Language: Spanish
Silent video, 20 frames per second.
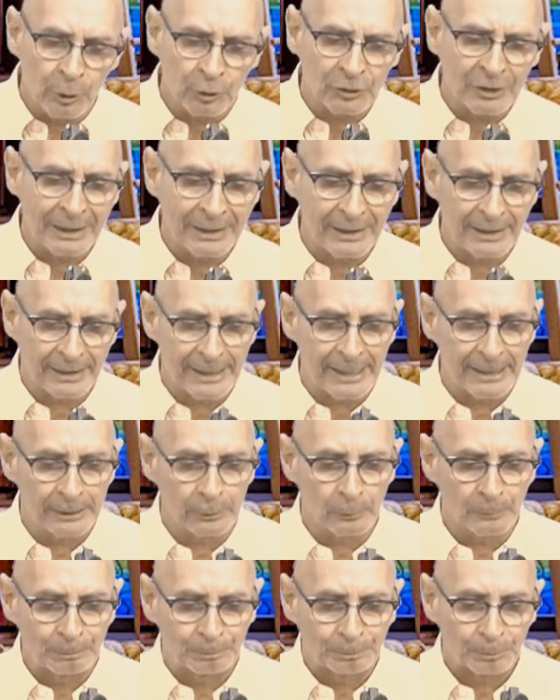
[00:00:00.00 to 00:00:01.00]
Vamos al
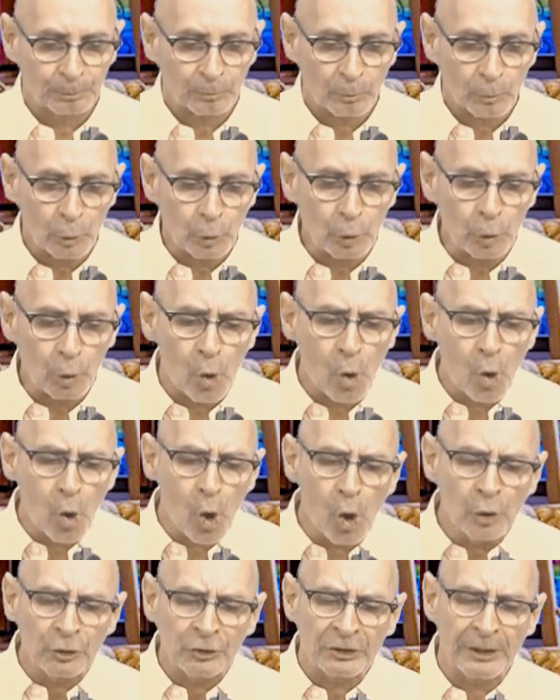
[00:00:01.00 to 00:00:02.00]
grano.
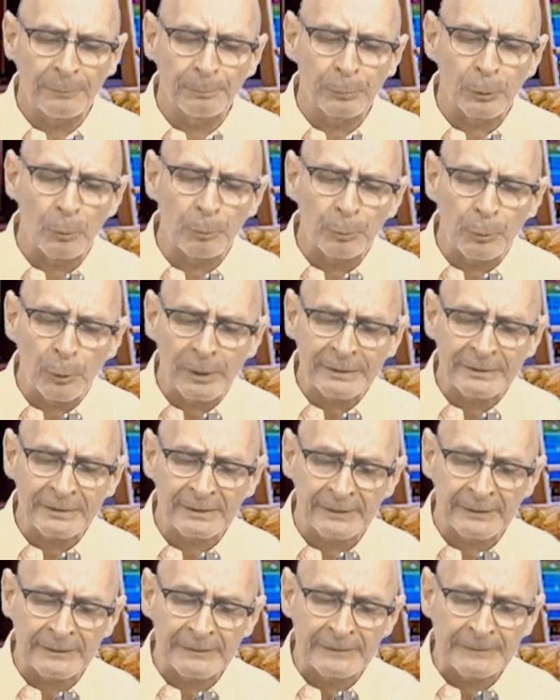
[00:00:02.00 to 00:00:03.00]
11
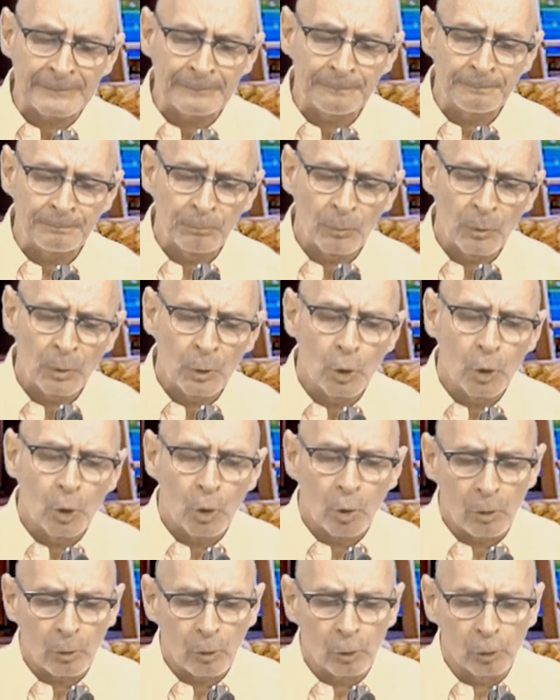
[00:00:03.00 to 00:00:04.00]
propuestas
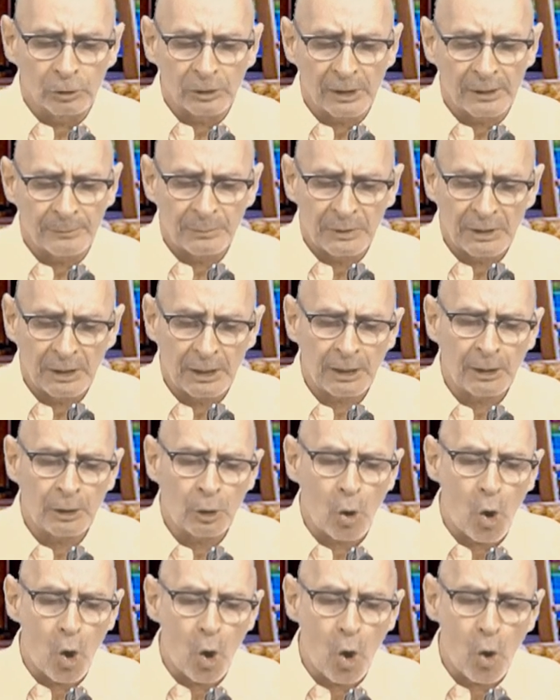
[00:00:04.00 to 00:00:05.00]
o
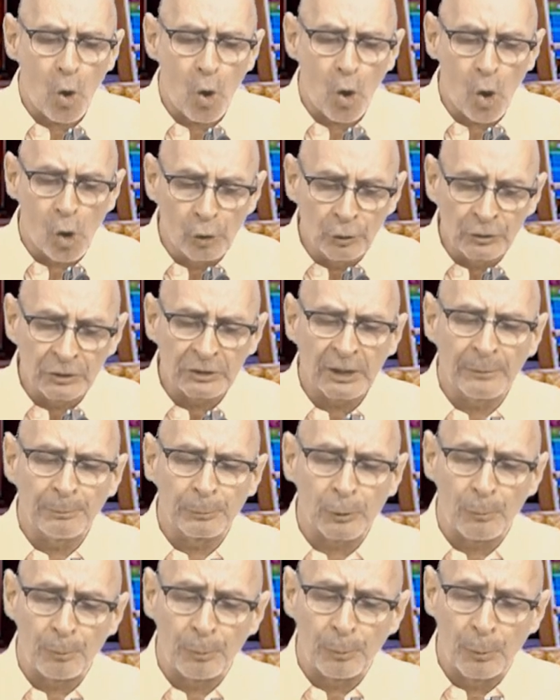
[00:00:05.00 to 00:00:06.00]
también
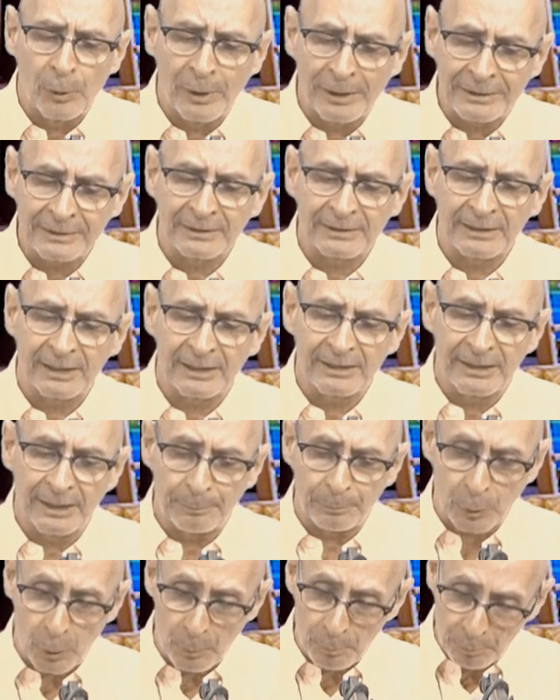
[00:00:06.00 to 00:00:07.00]
11
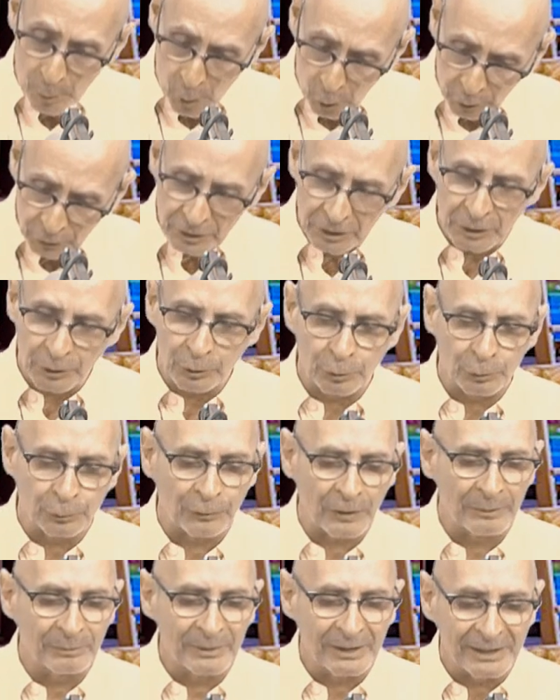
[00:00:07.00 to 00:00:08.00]
propuestas de
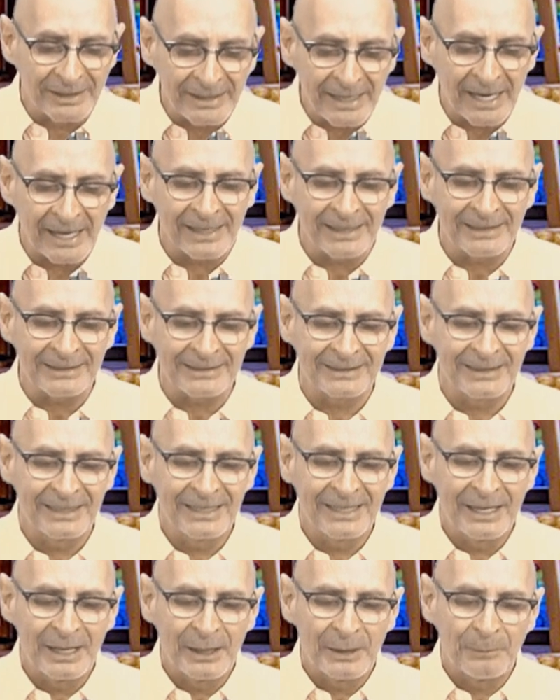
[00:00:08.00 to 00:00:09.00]
propósitos
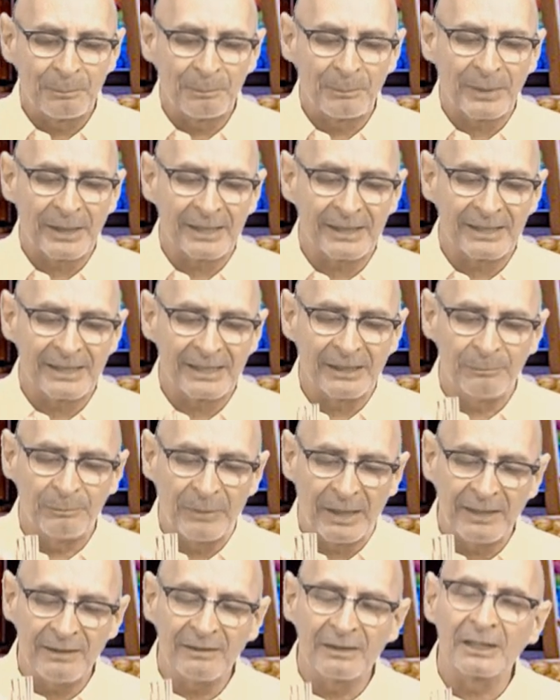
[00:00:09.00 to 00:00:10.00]
familiares para
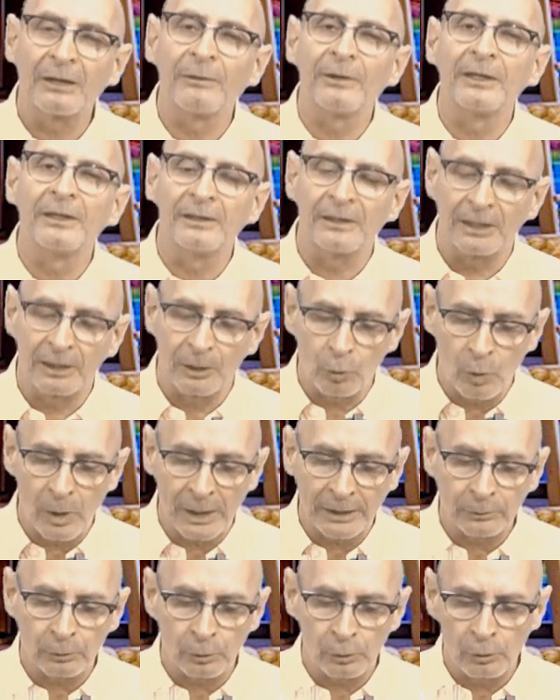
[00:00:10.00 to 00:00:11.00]
que el
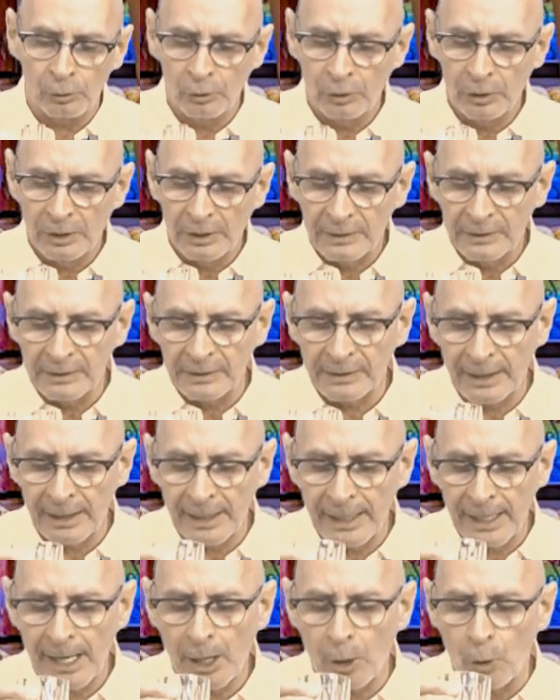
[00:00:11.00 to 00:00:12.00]
2024
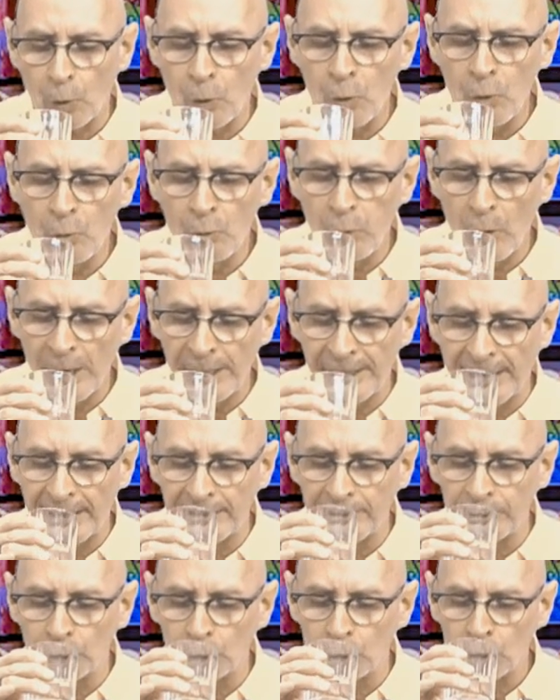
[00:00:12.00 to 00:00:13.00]
sea un
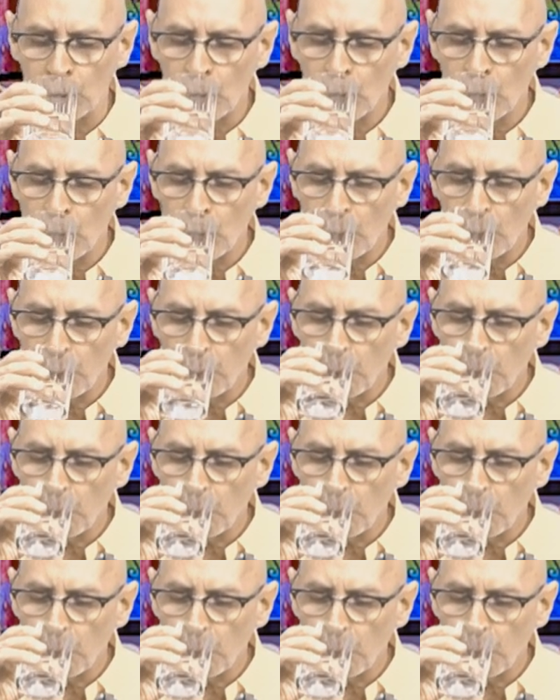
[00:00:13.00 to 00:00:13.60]
buen año.